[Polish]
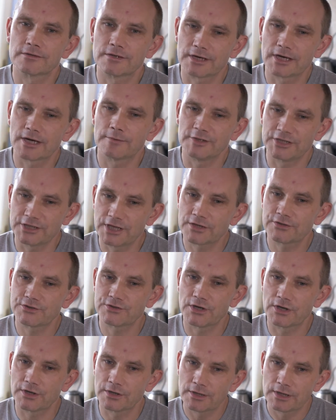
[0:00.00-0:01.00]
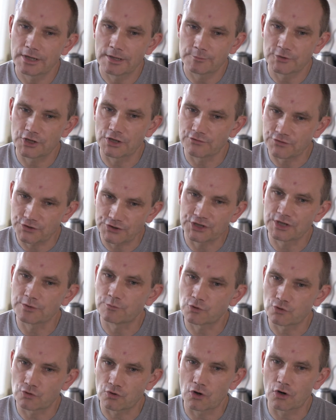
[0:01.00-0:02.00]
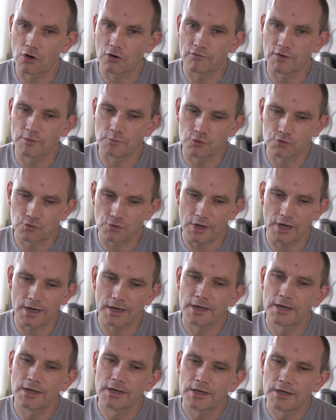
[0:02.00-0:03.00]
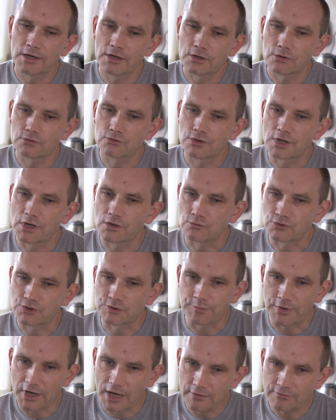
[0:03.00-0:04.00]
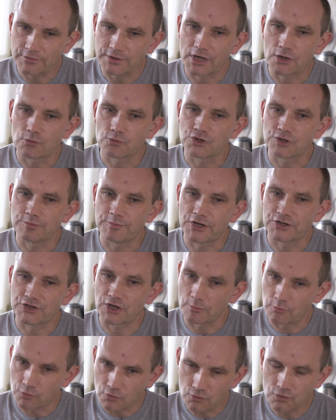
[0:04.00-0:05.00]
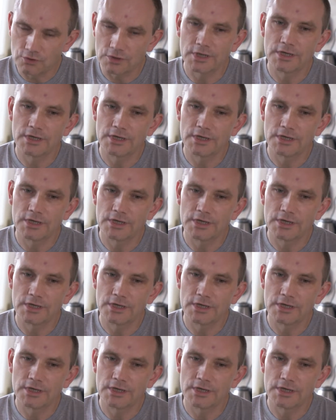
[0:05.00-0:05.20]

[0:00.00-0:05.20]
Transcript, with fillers: Rehabilitację przede wszystkim ruchową, która która usprawnia, uśmierza ból.